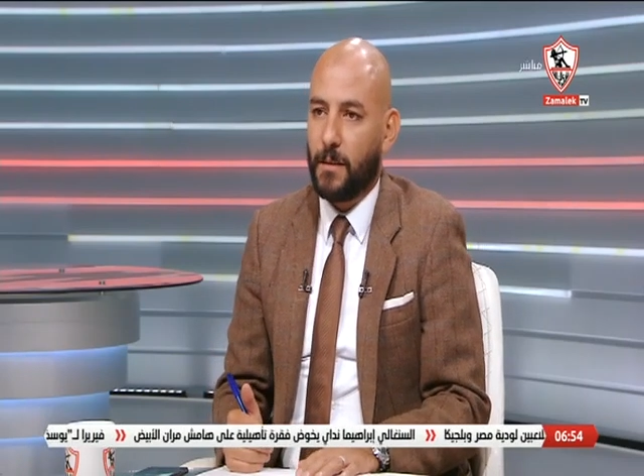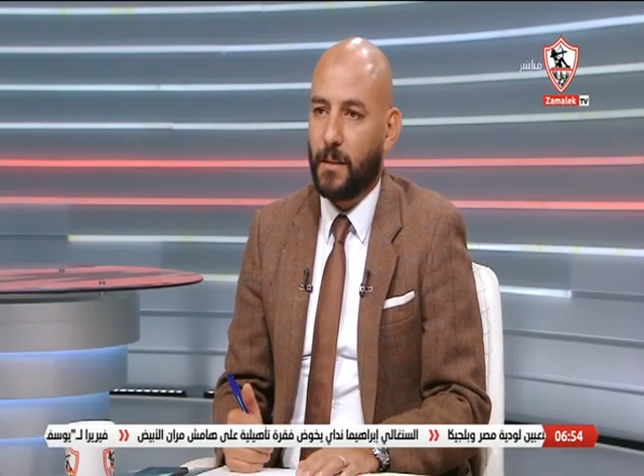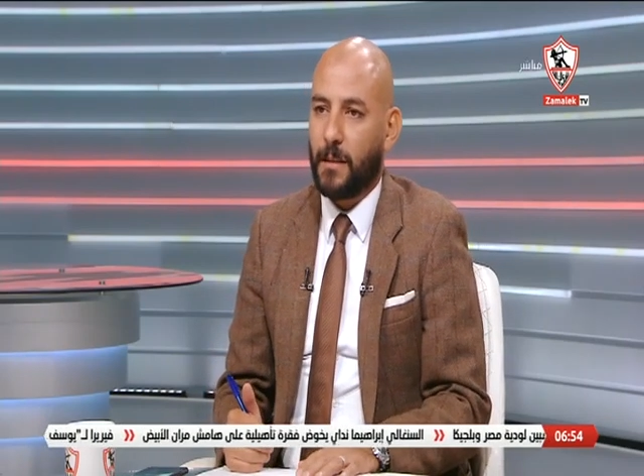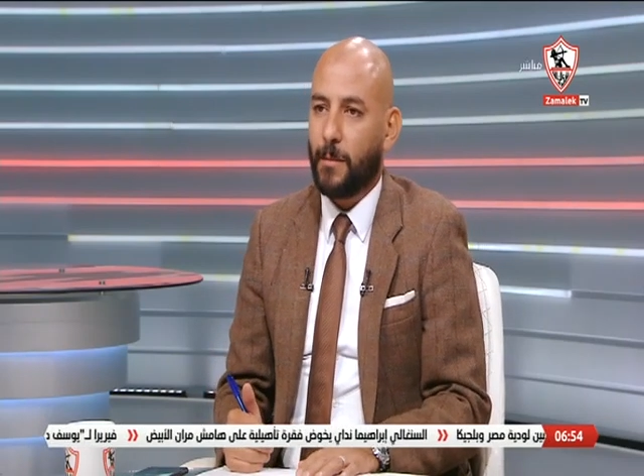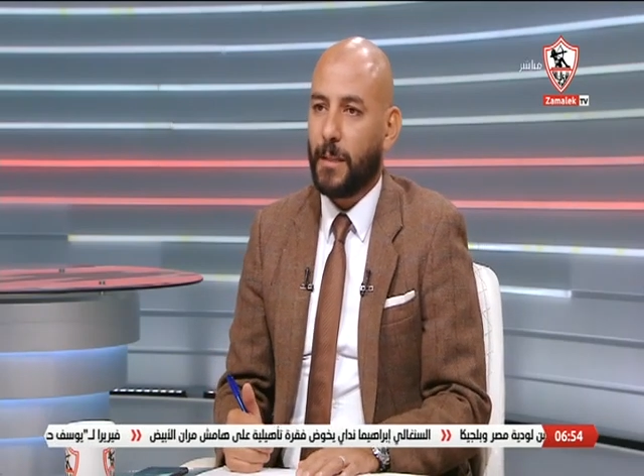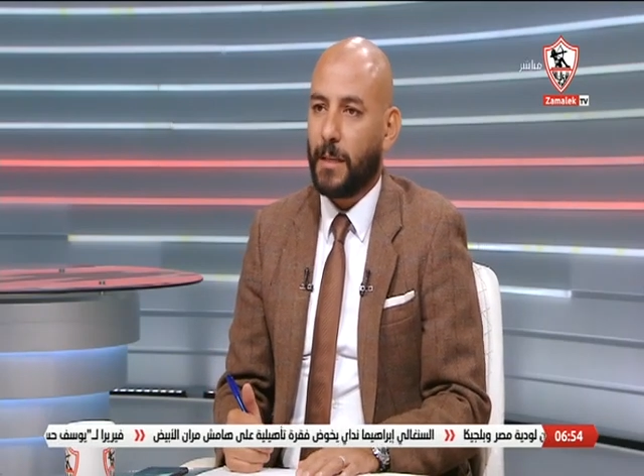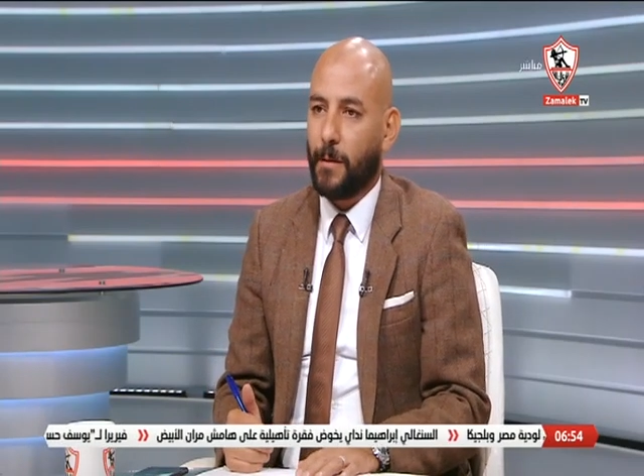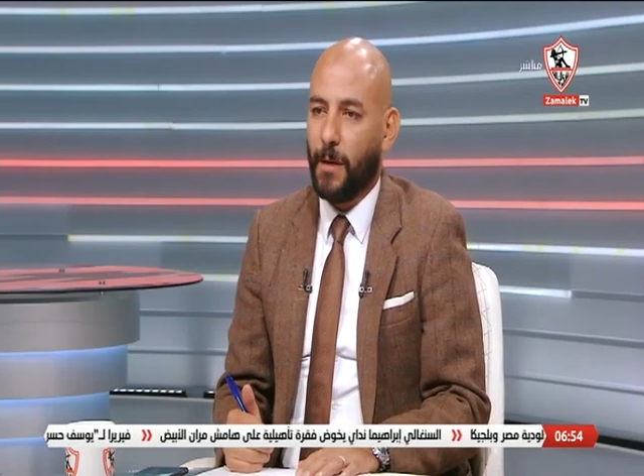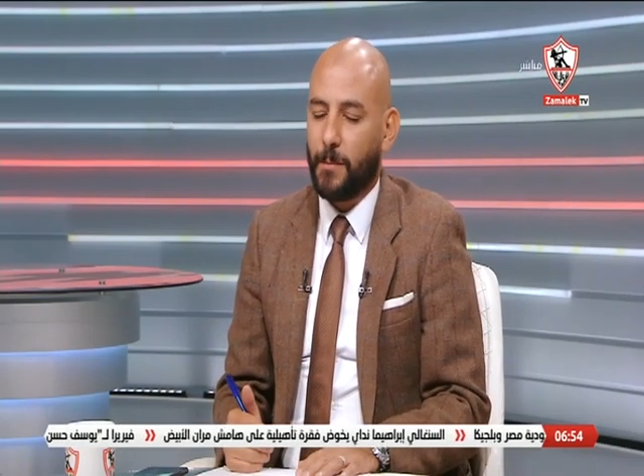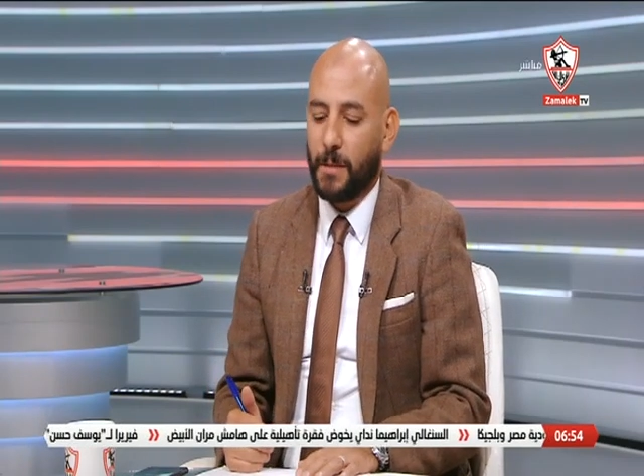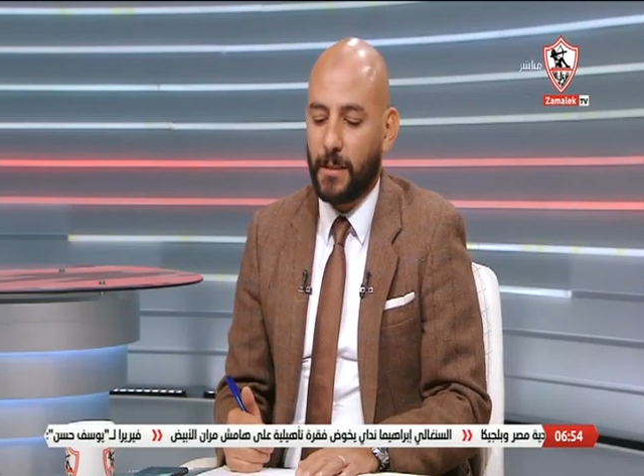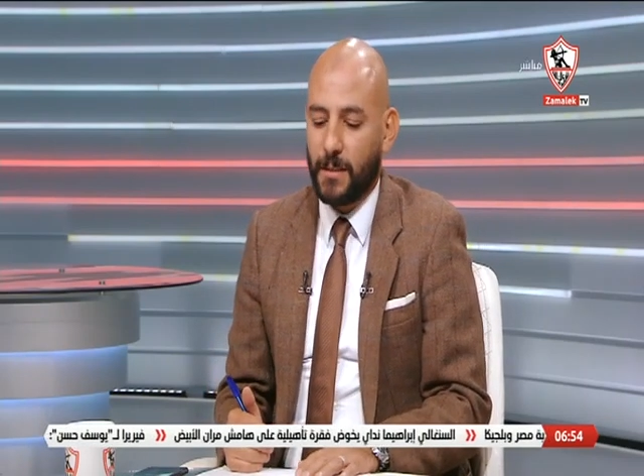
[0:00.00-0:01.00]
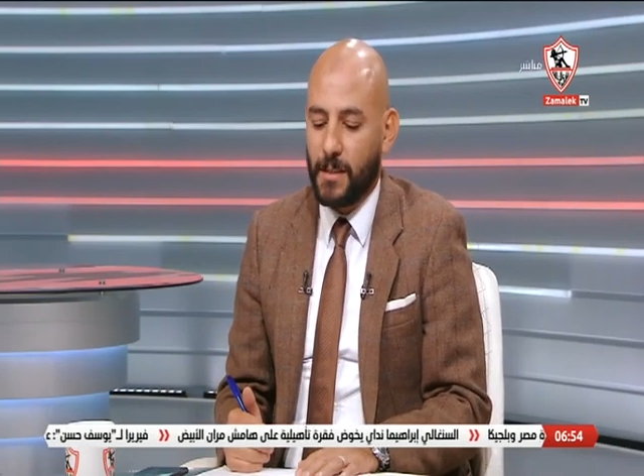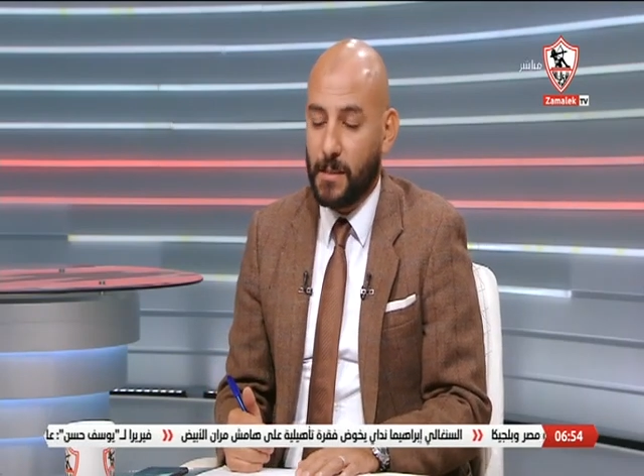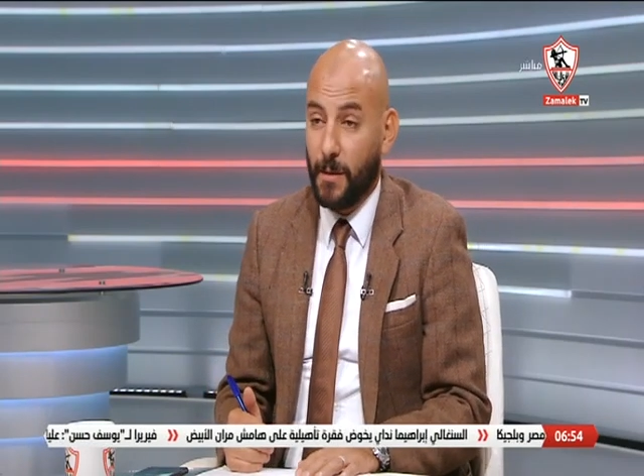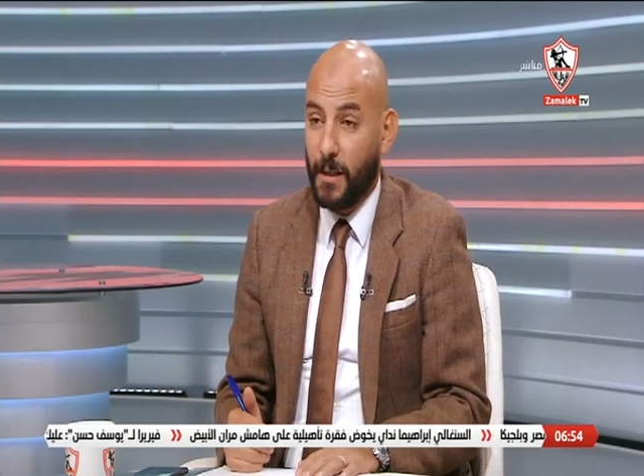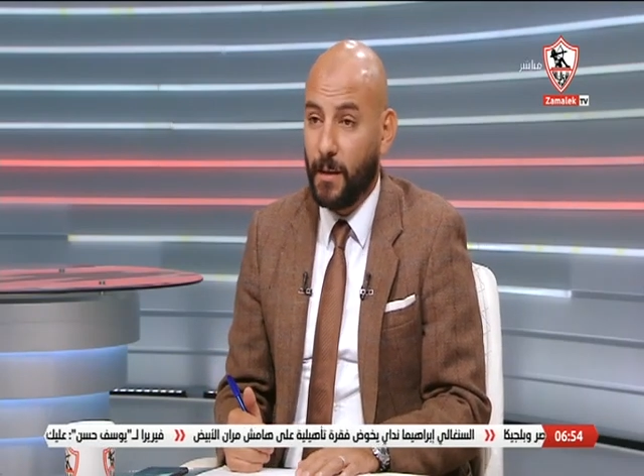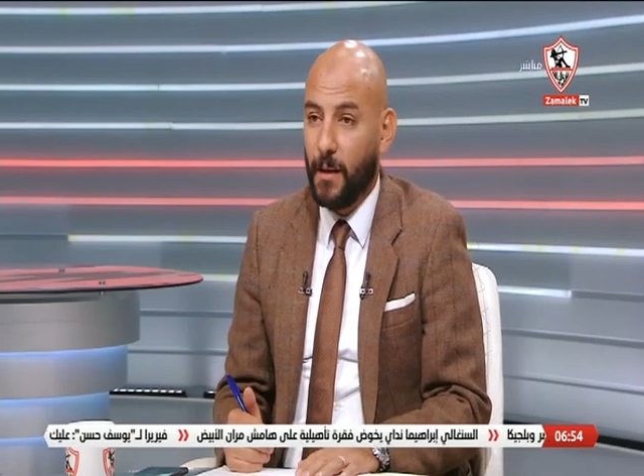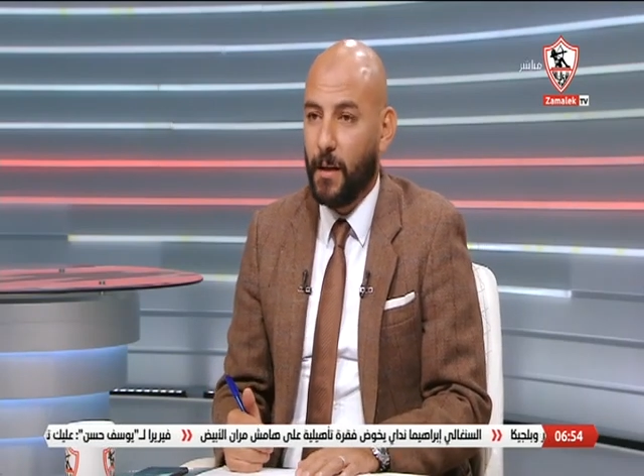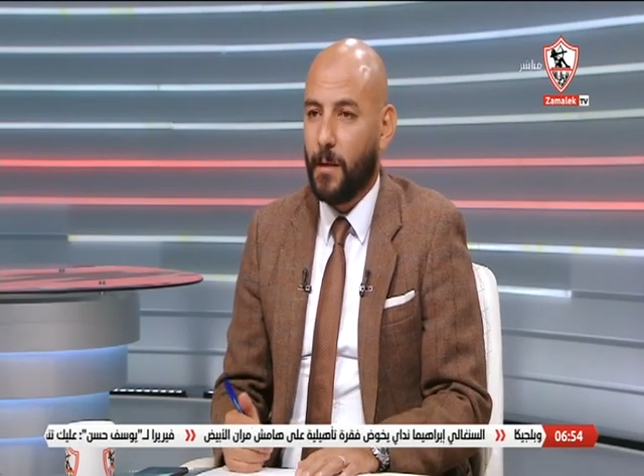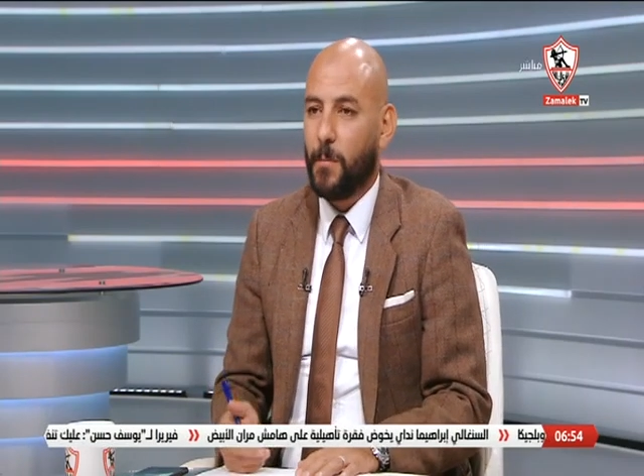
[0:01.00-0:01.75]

التدريبات الجماعيه بتاعت نادي الزمالك